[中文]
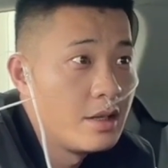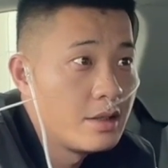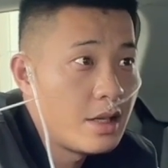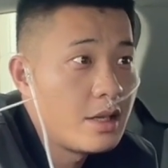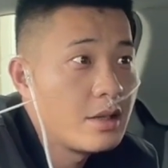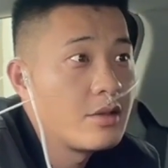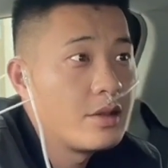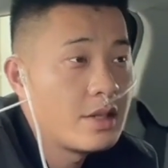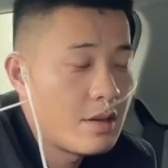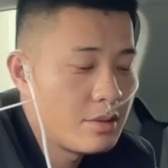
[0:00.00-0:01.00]
现在这个
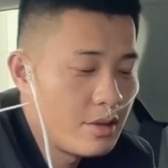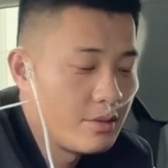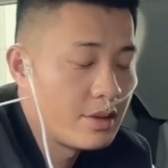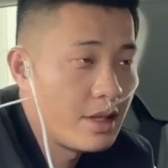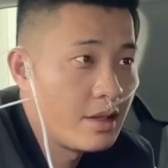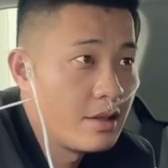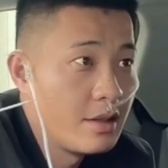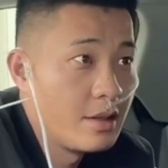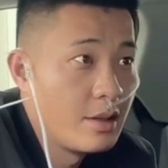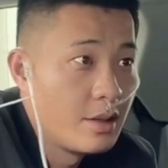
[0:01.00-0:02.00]
位置还不到五千，
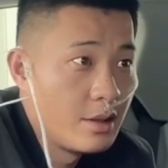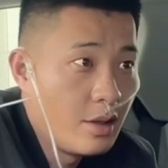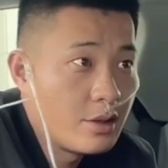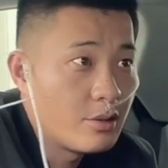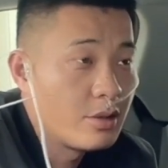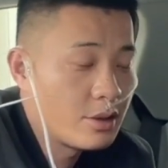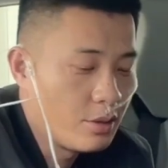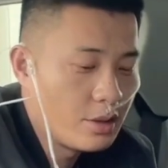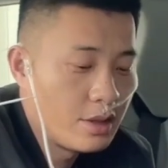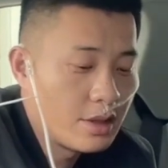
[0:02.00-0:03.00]
然后结果
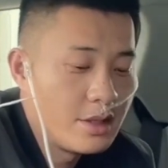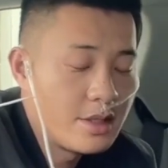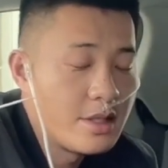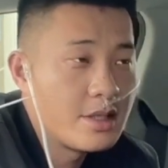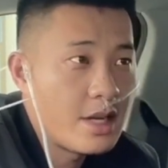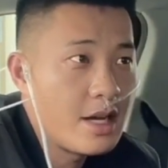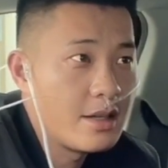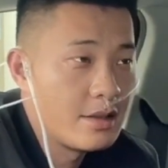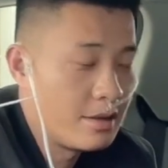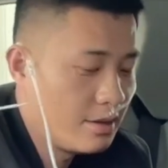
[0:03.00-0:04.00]
头疼的跟针扎一
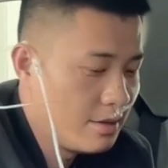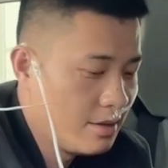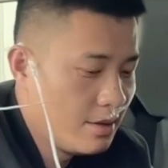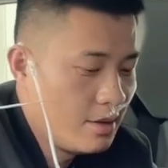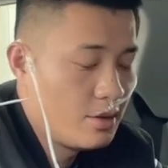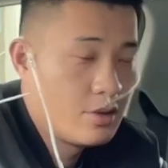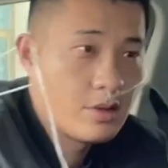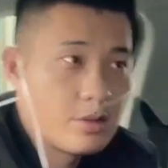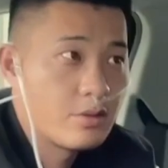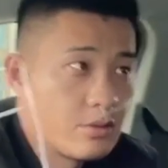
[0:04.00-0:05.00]
样的。
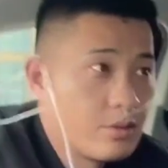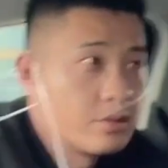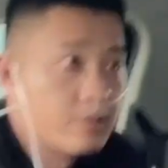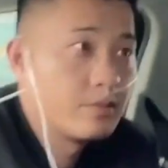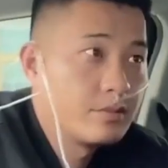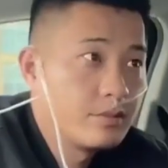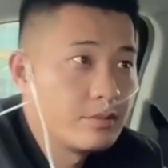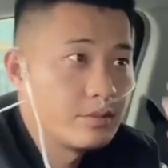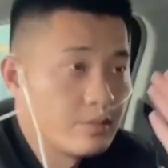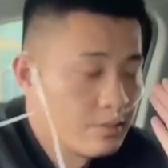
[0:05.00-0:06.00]
就太阳穴啊，
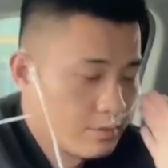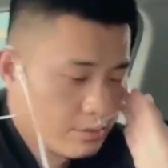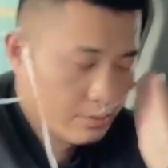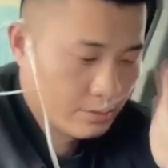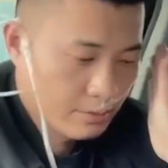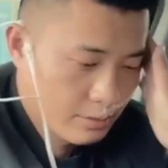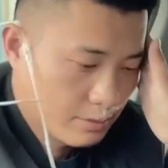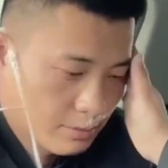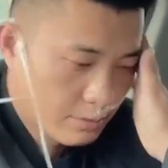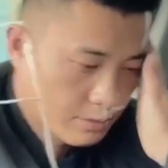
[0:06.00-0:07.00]
刚才小白
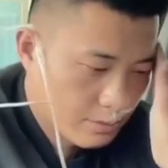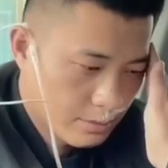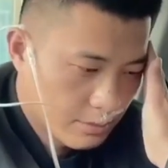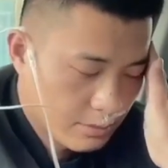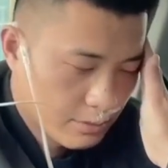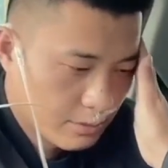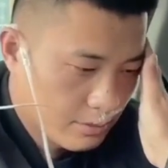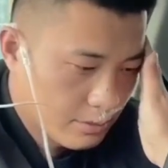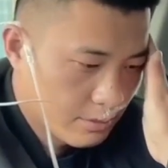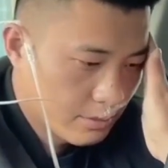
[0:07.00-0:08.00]
让我按他太阳
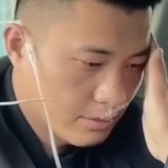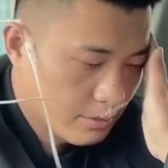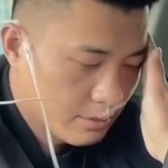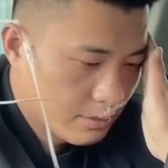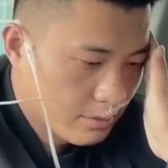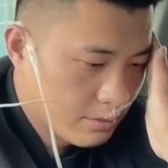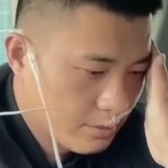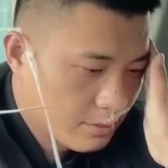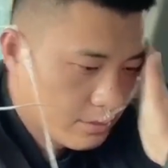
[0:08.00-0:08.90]
穴，就太阳穴